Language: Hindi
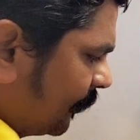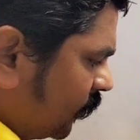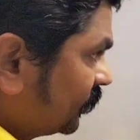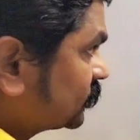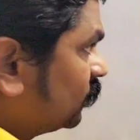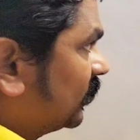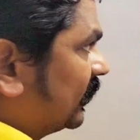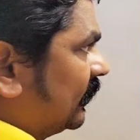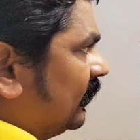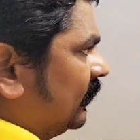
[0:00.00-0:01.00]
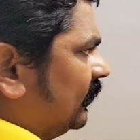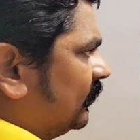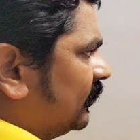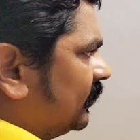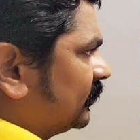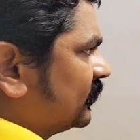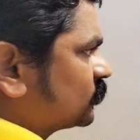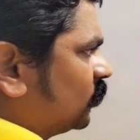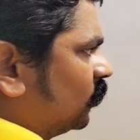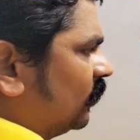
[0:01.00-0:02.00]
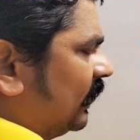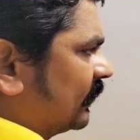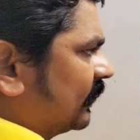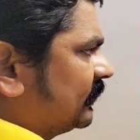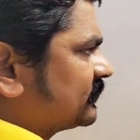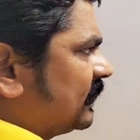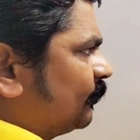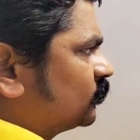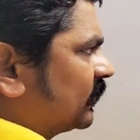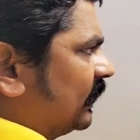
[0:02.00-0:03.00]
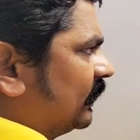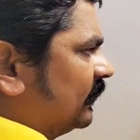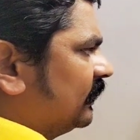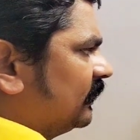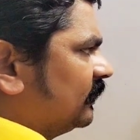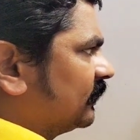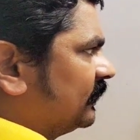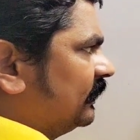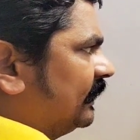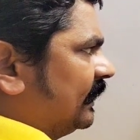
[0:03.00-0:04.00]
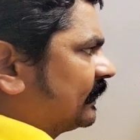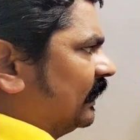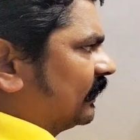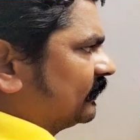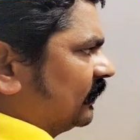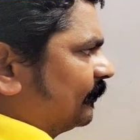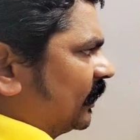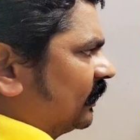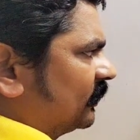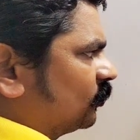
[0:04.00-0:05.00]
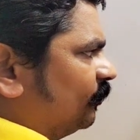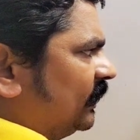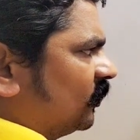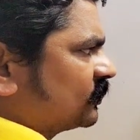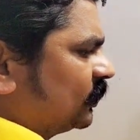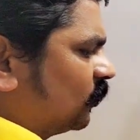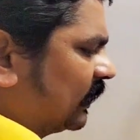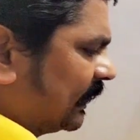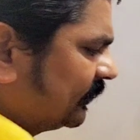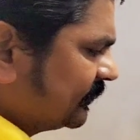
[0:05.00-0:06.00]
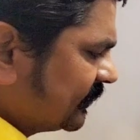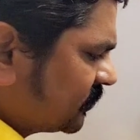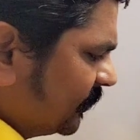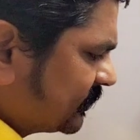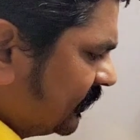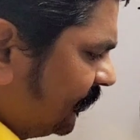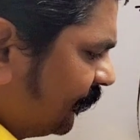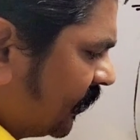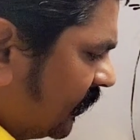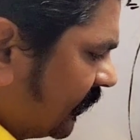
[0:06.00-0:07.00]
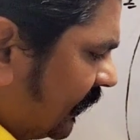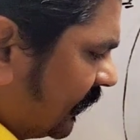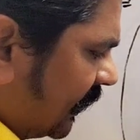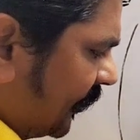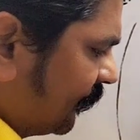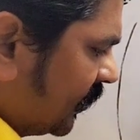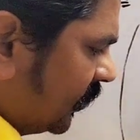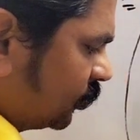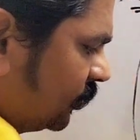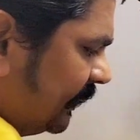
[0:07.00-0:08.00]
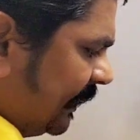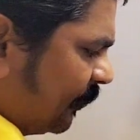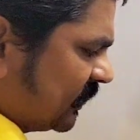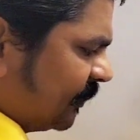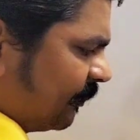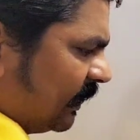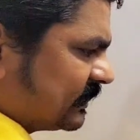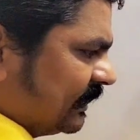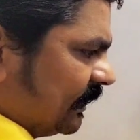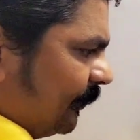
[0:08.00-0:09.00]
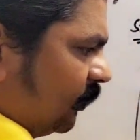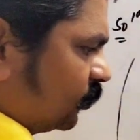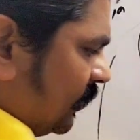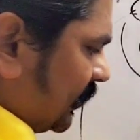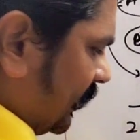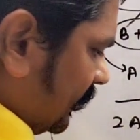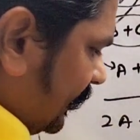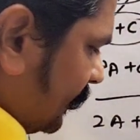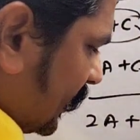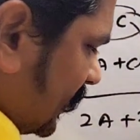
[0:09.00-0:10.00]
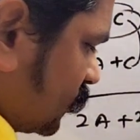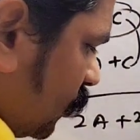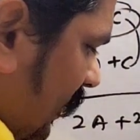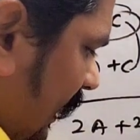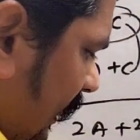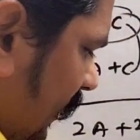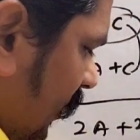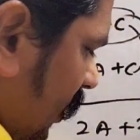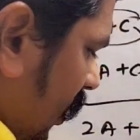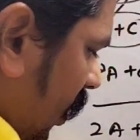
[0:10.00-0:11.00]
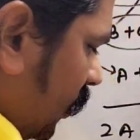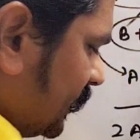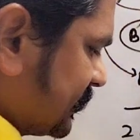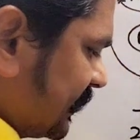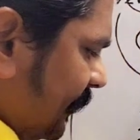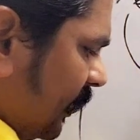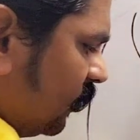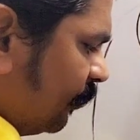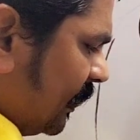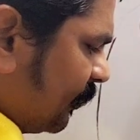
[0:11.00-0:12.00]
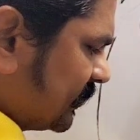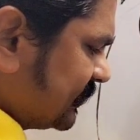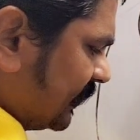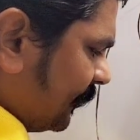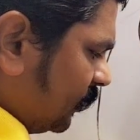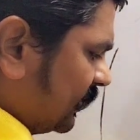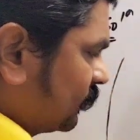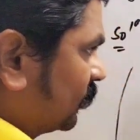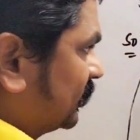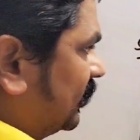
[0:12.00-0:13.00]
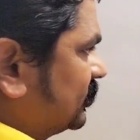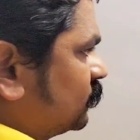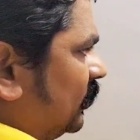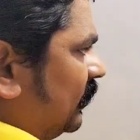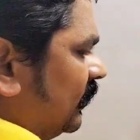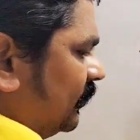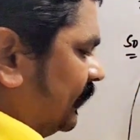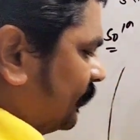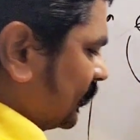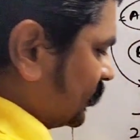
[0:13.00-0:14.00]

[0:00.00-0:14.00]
आपको किसको घटाना है किसको अगर किसका पूछ रहा है कि ए अकेला कितने में करेगा तो बी और सी को घटा दीजिए इसमें से ठीक है तो ए प्लस बी प्लस सी की वैल्यू तो आ गया है एक बटा सोलह है और इसकी वैल्यू बी प्लस सी की वैल्यू देखो कितना है स्टूडेंट एक